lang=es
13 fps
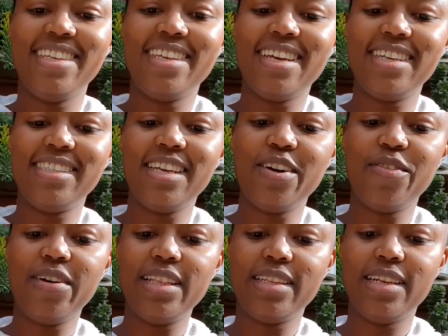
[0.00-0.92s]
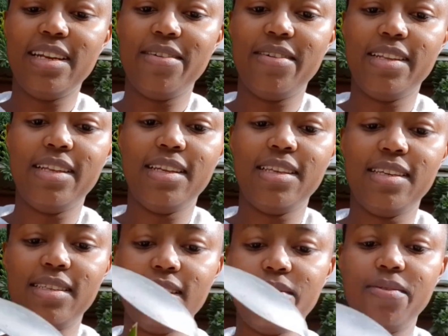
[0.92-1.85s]
ya hacía falta, la verdad, ya
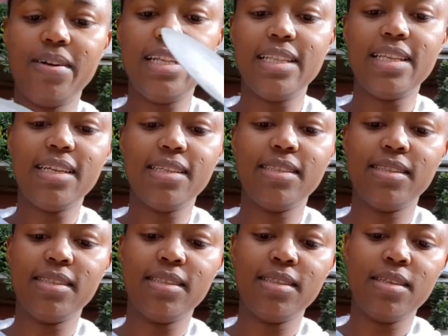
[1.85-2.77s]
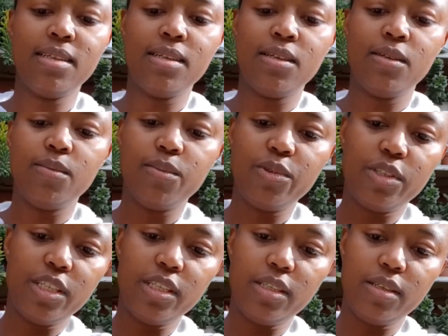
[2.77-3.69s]
hacía falta
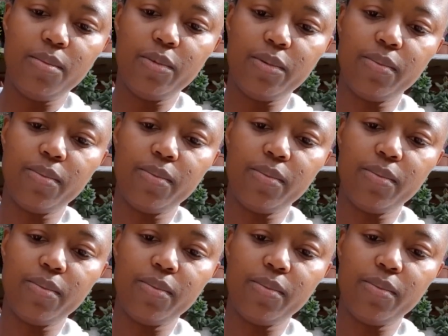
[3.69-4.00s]
muchísimo.